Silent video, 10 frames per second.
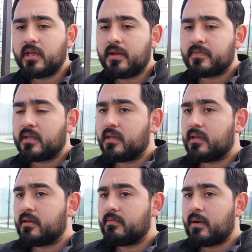ya,
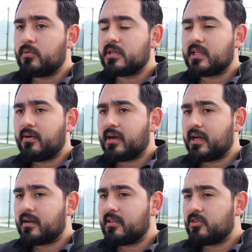eh, vamos a
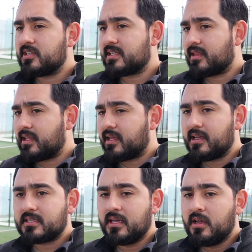trabajar las dos
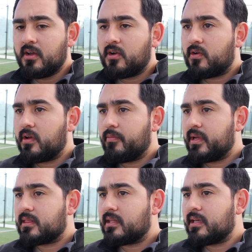estrategias.
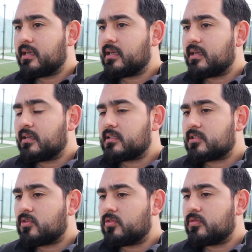Obviamente
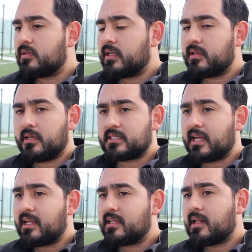son eh,
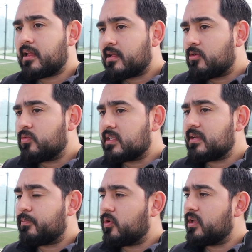serán en,
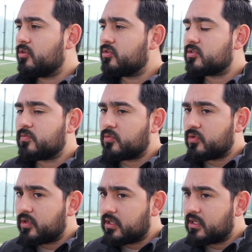algunas en polígonos
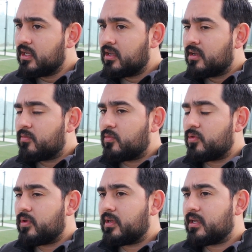muy,
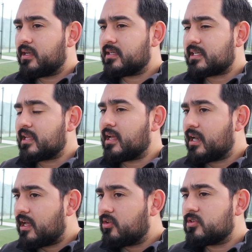muy eh,
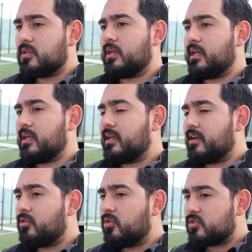señalados,
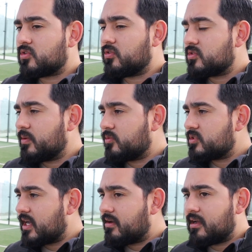que los
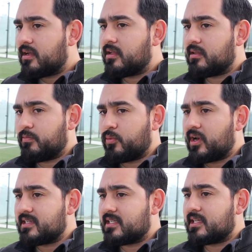conocemos ya
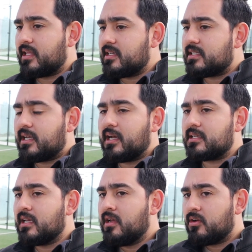por las estadísticas,